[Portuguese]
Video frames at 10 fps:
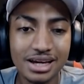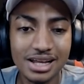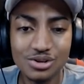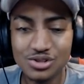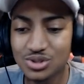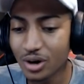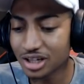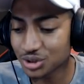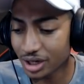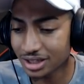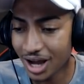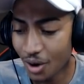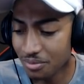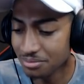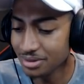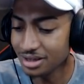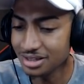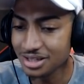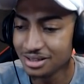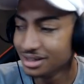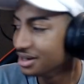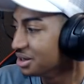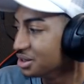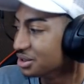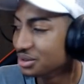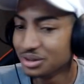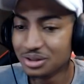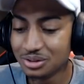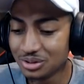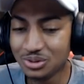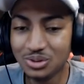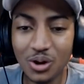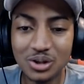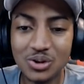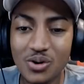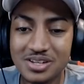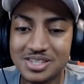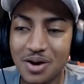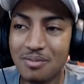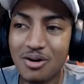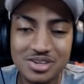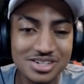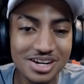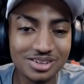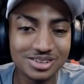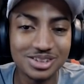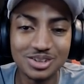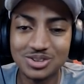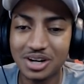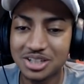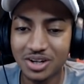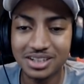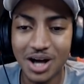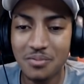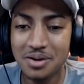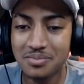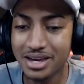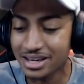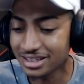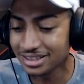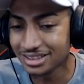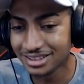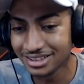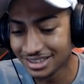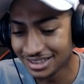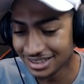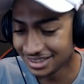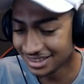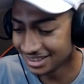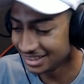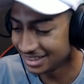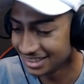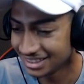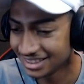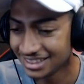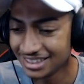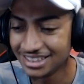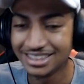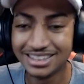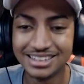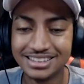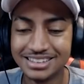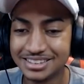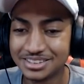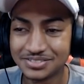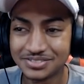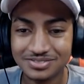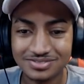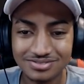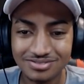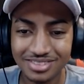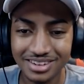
Ele usou a joia da alma em mim! Ele foi pra outra dimensão! Dudu, seu maldito, você usou a joia da alma em mim! Eu tava testando.